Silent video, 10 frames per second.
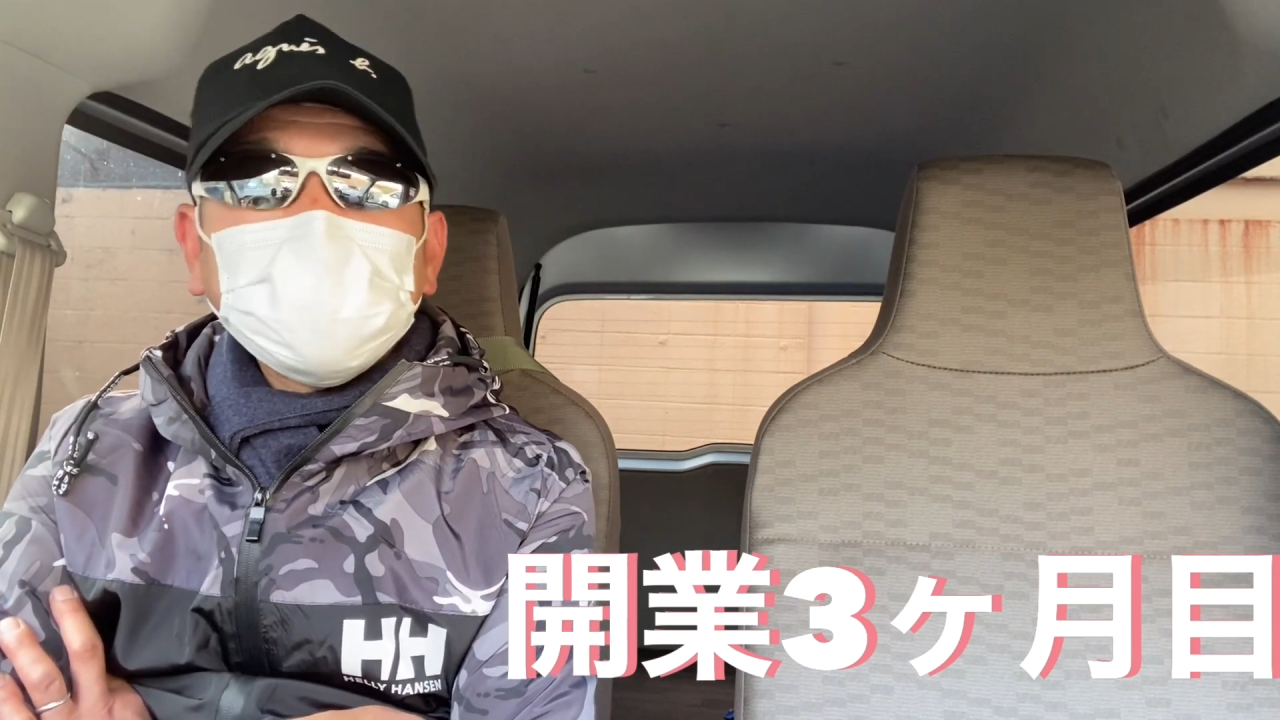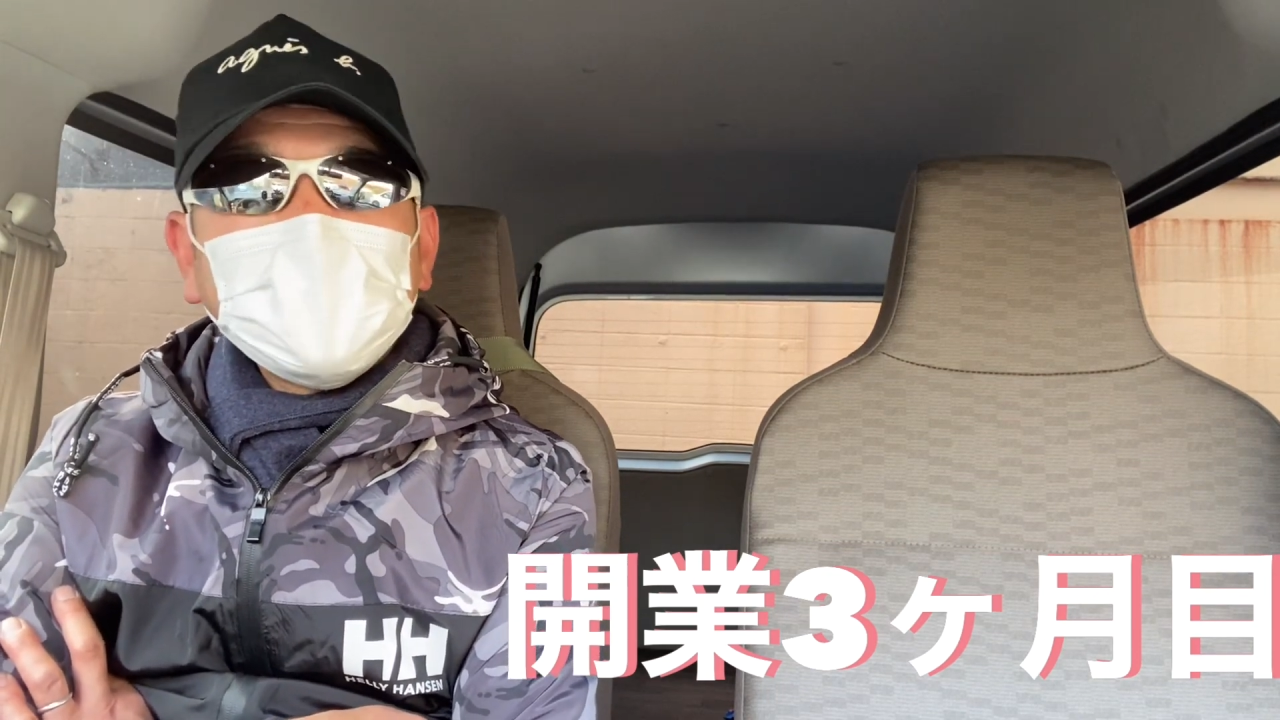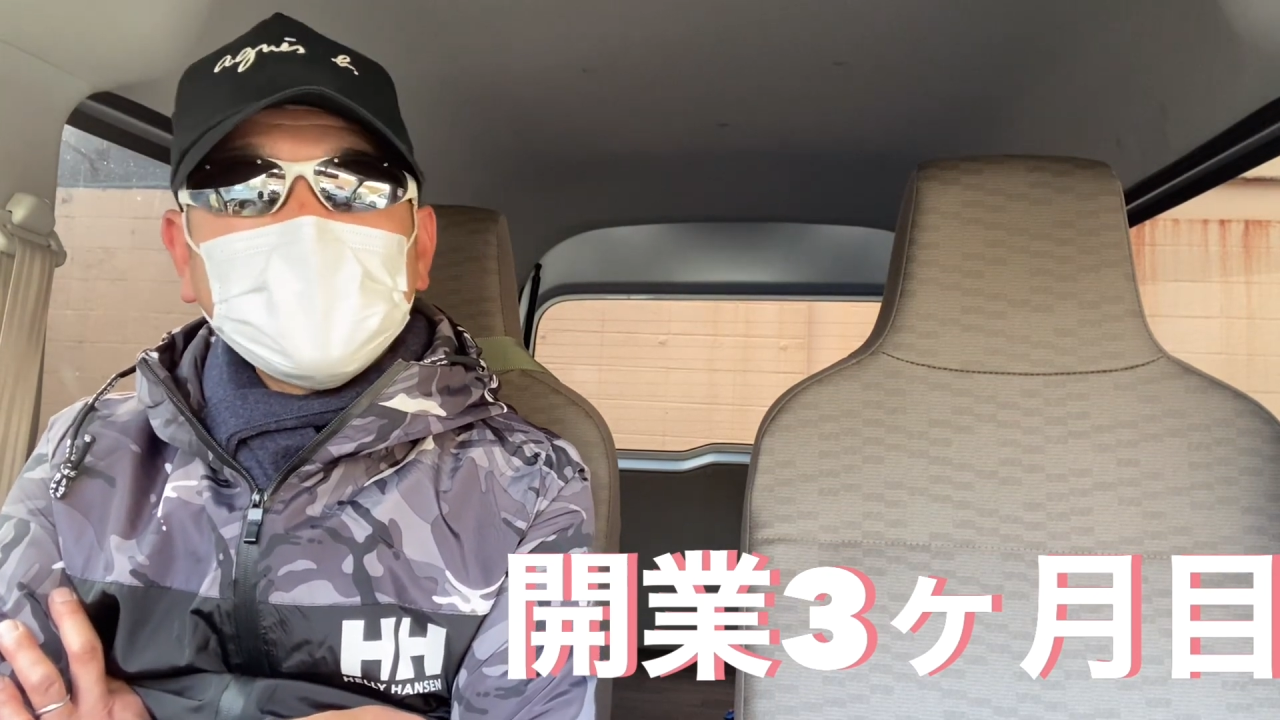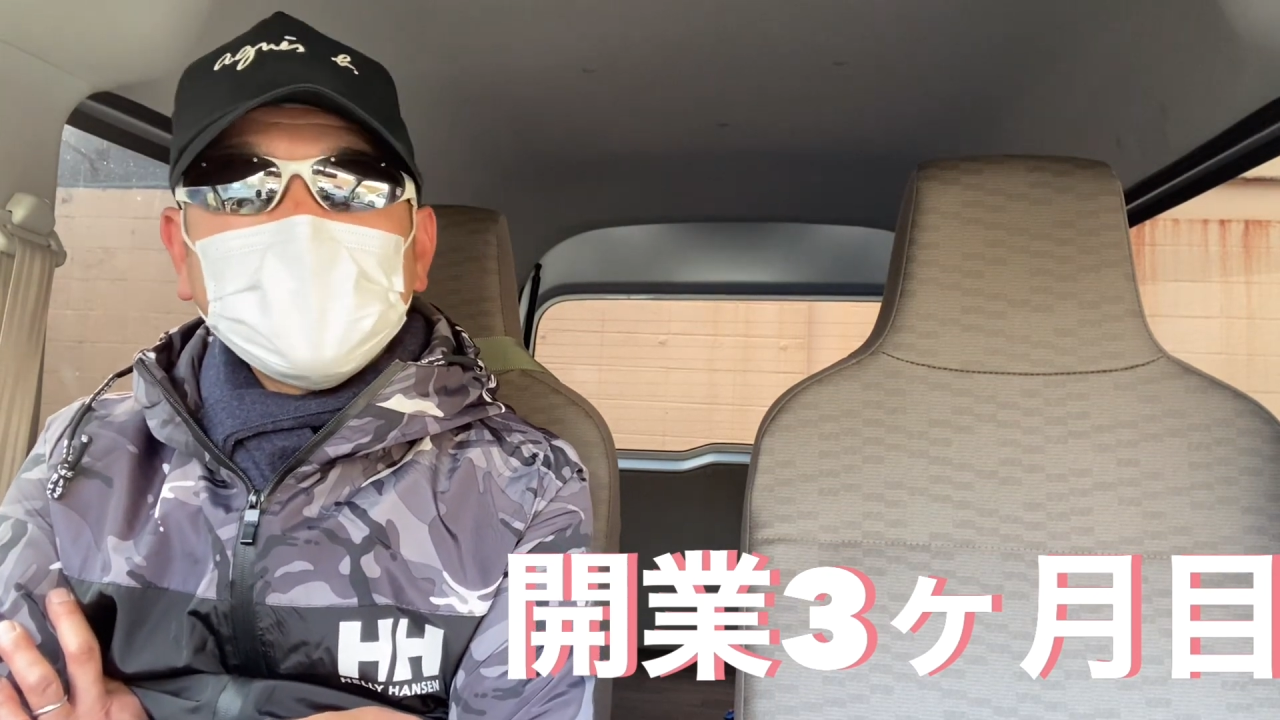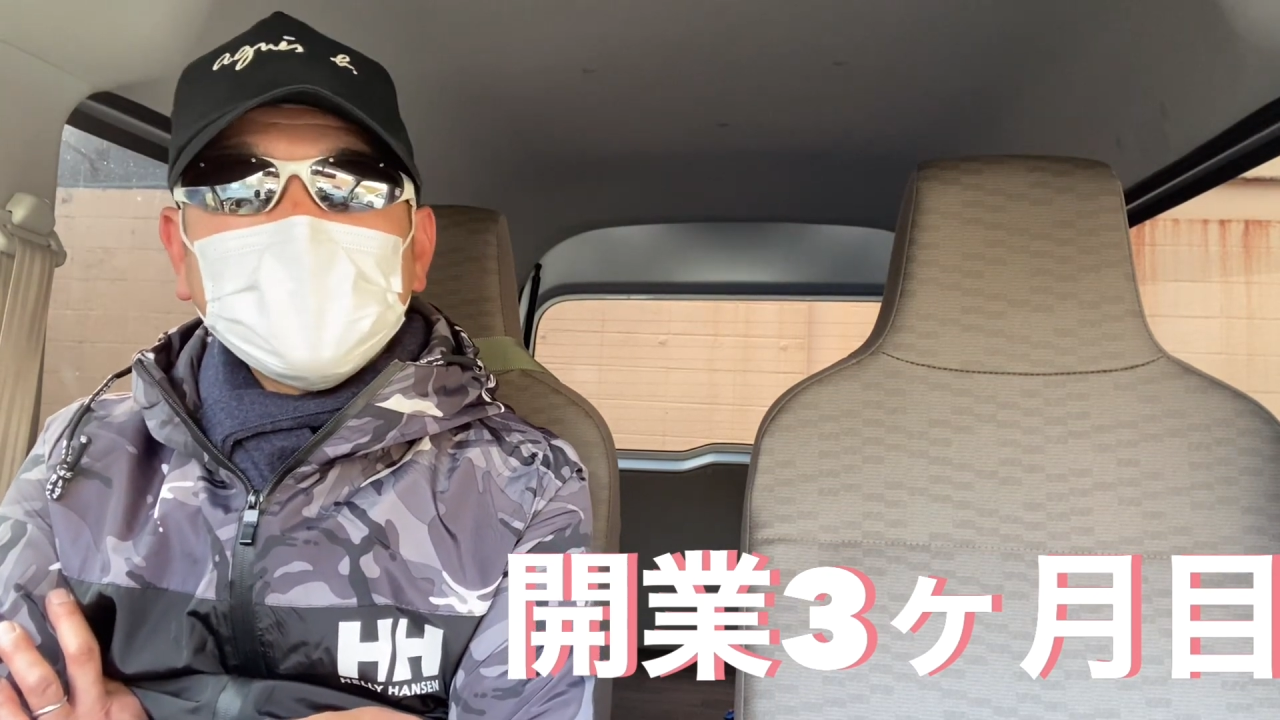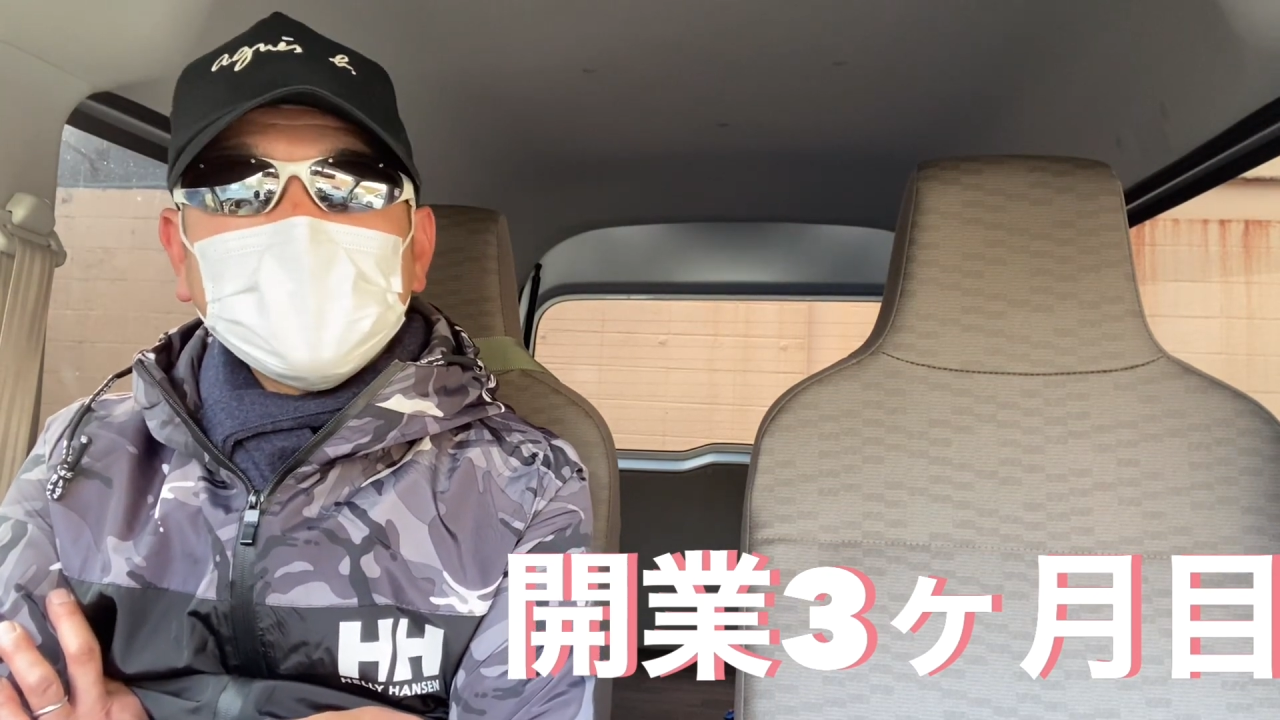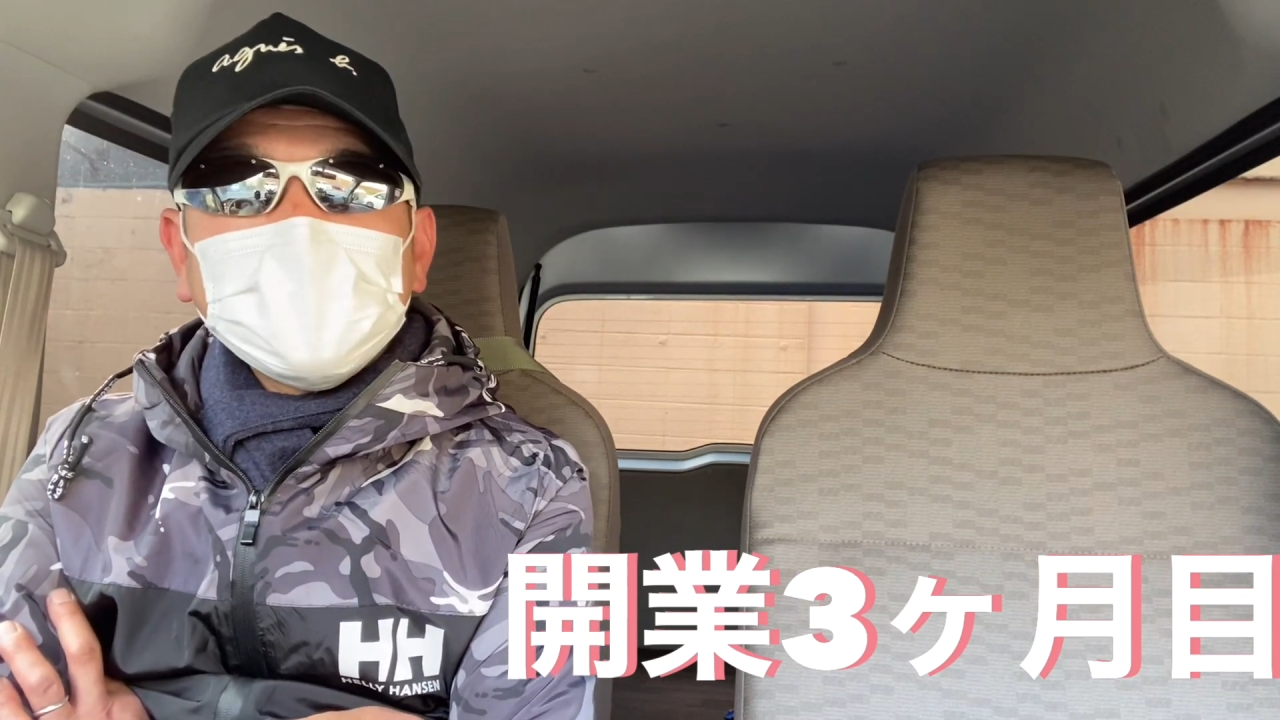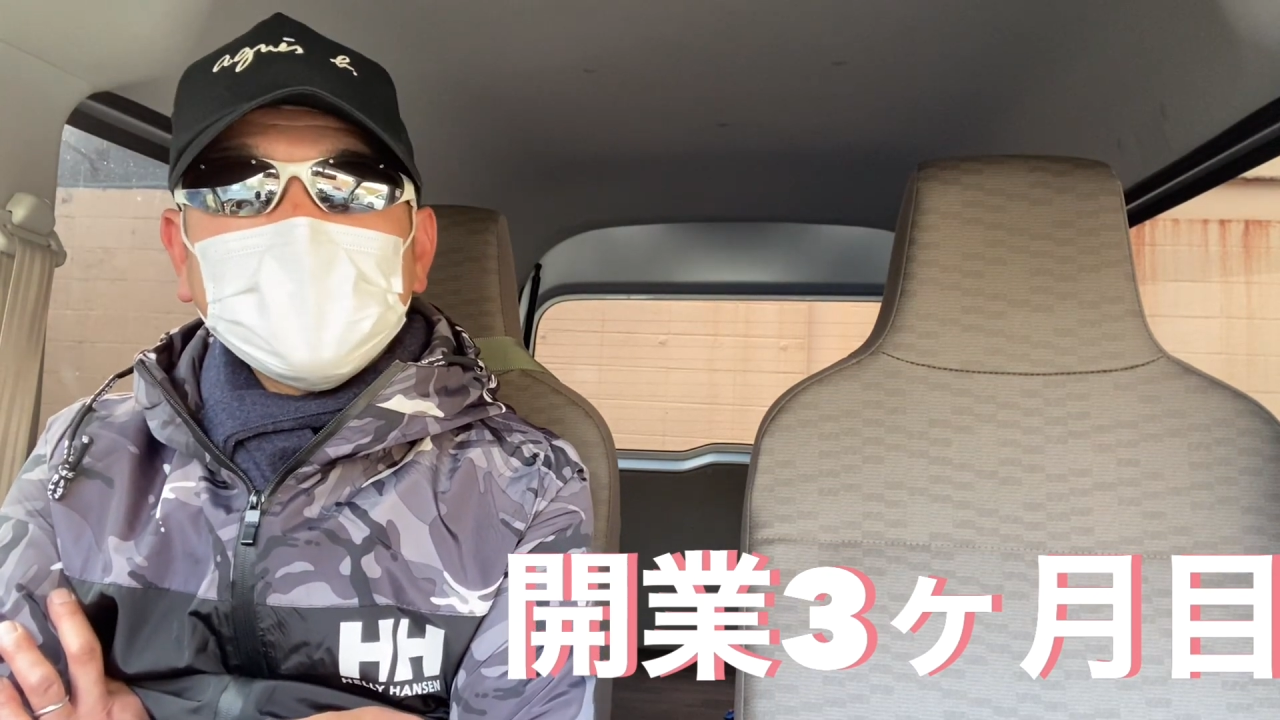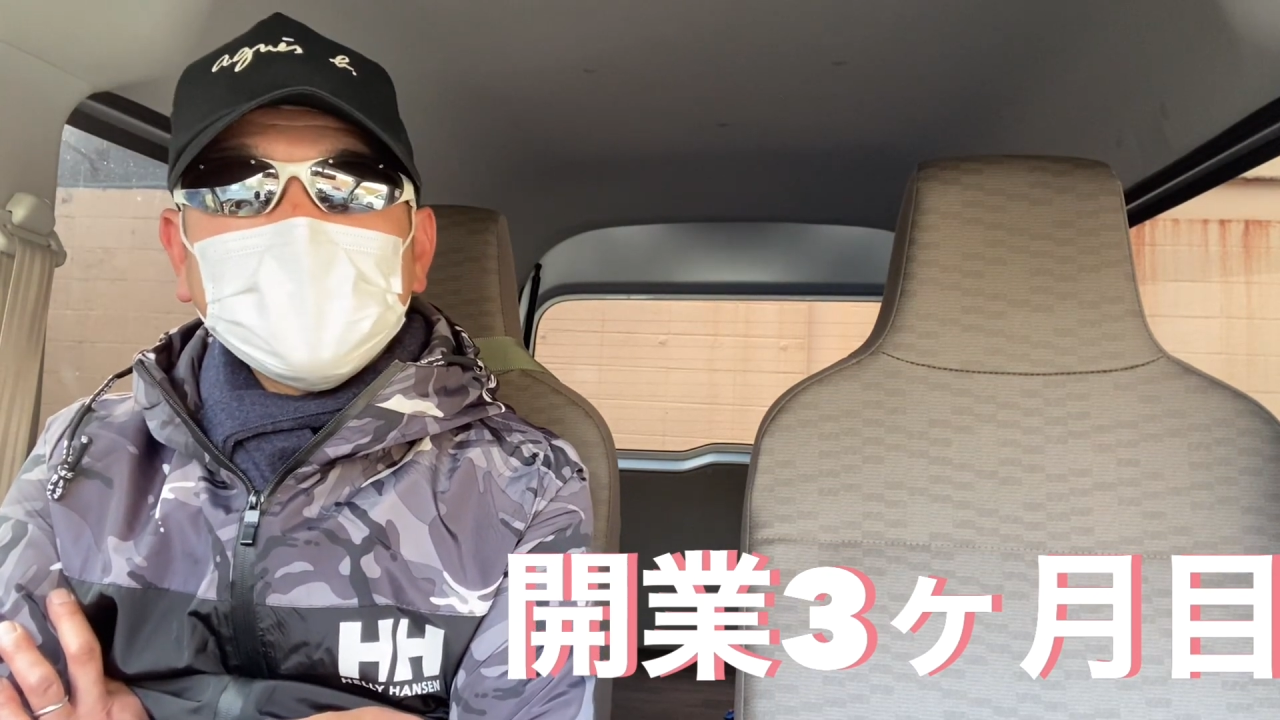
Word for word: 日、